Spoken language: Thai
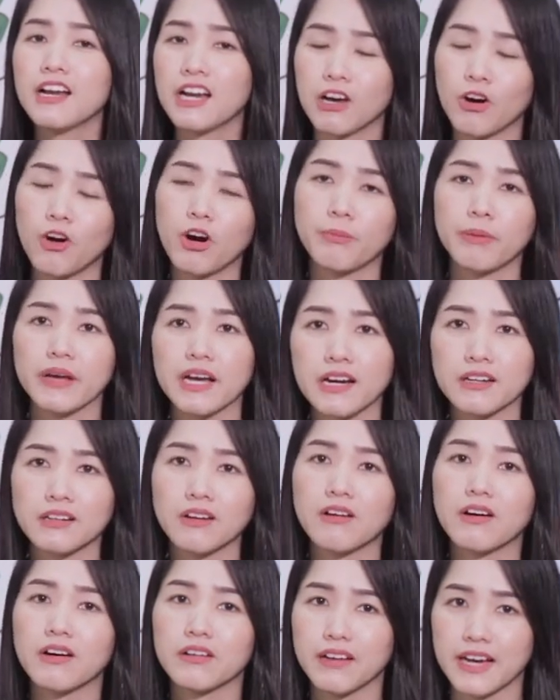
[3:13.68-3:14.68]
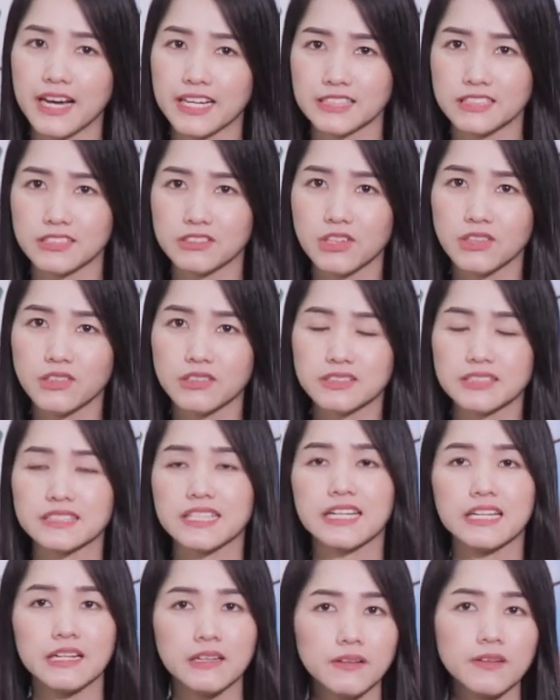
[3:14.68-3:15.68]
เราออกไปข้างนอกเราอาจจะต้อง
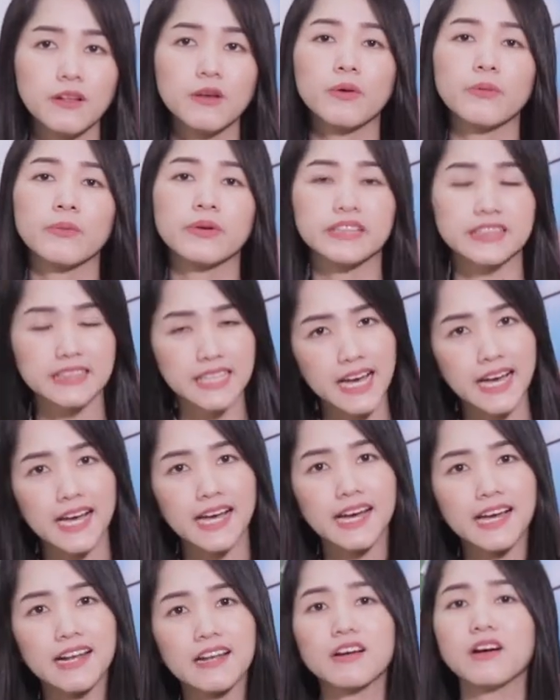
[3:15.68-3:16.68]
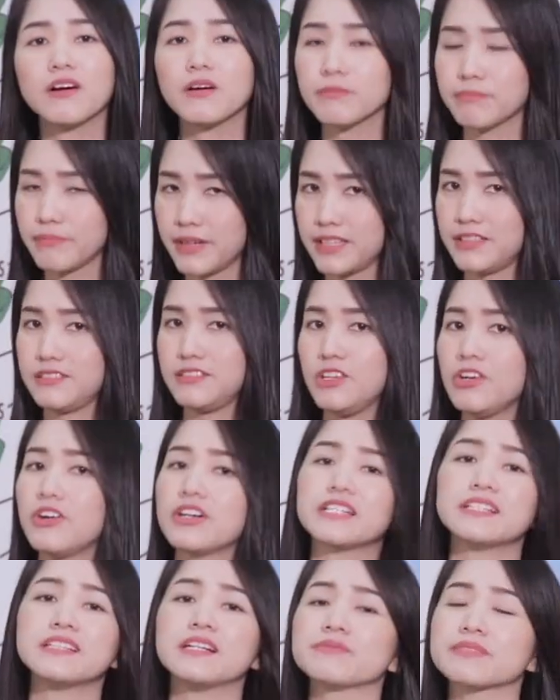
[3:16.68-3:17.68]
ใส่แว่นตาแล้วก็หมั่นหยอ
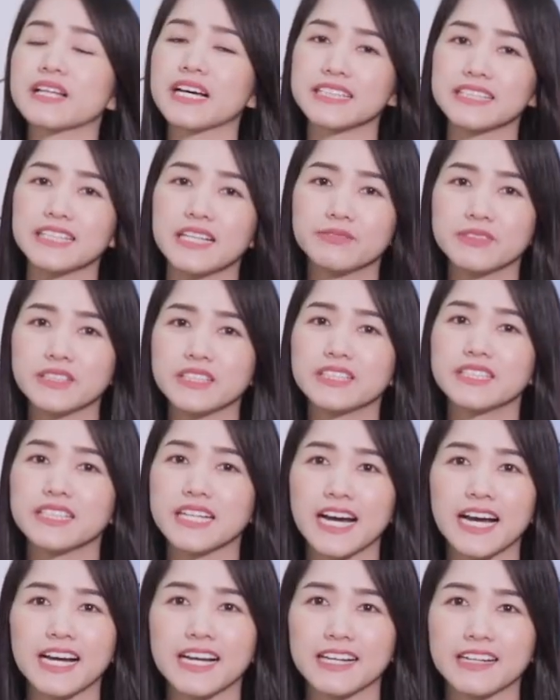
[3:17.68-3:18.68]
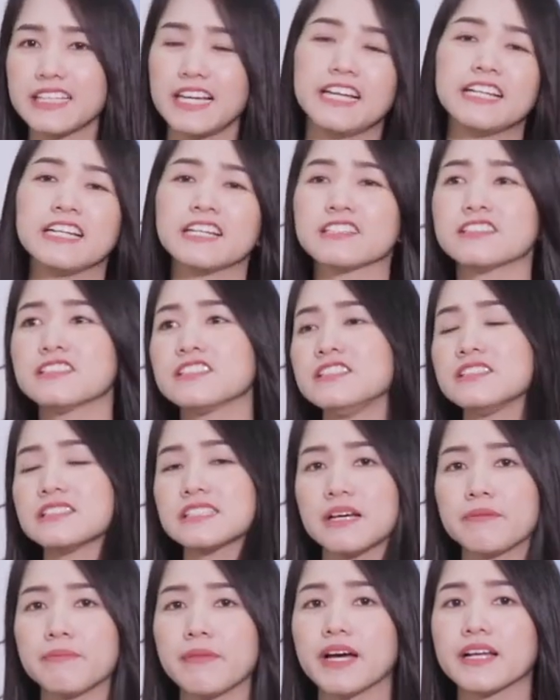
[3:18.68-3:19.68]
ดน้ำตาเทียมเยอะๆค่ะแต่อันนี้ก็คือ
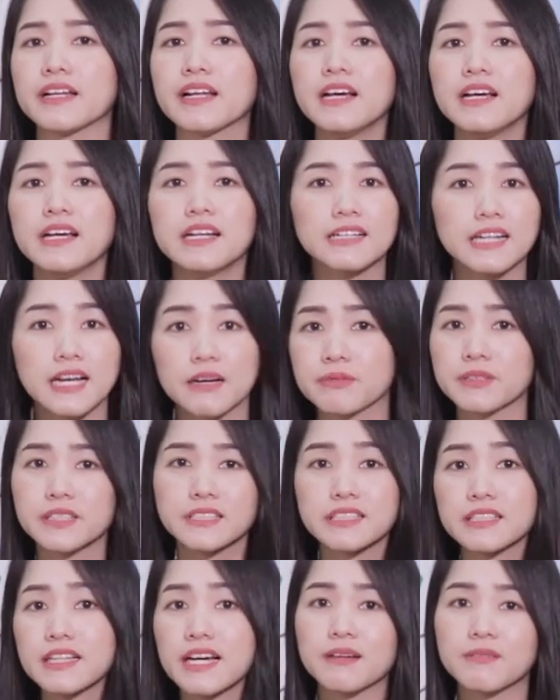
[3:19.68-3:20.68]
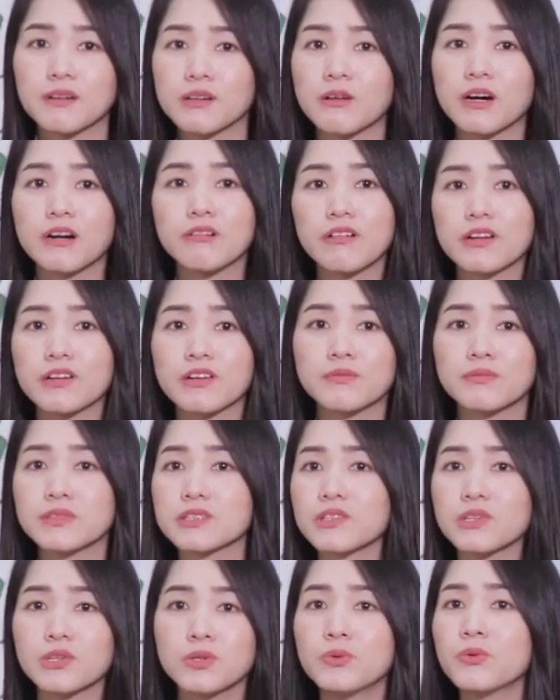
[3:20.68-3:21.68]
สามารถทำกิจกรรมระหว่างวันโดย
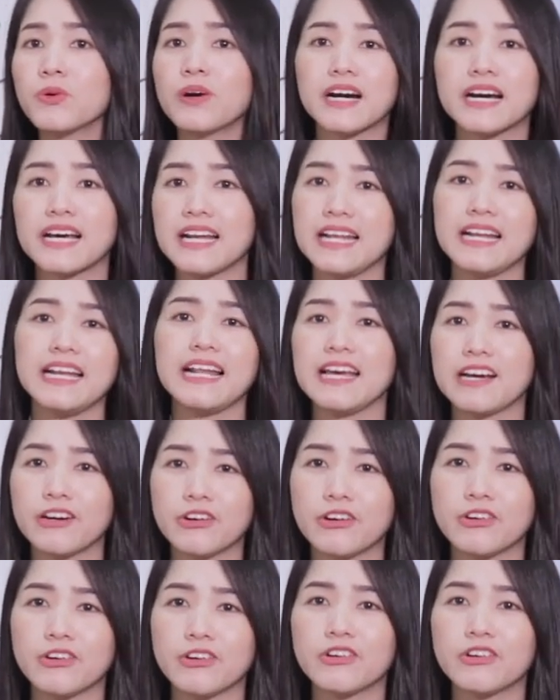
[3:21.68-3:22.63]
ไม่ต้องห่วงอะไรแล้ว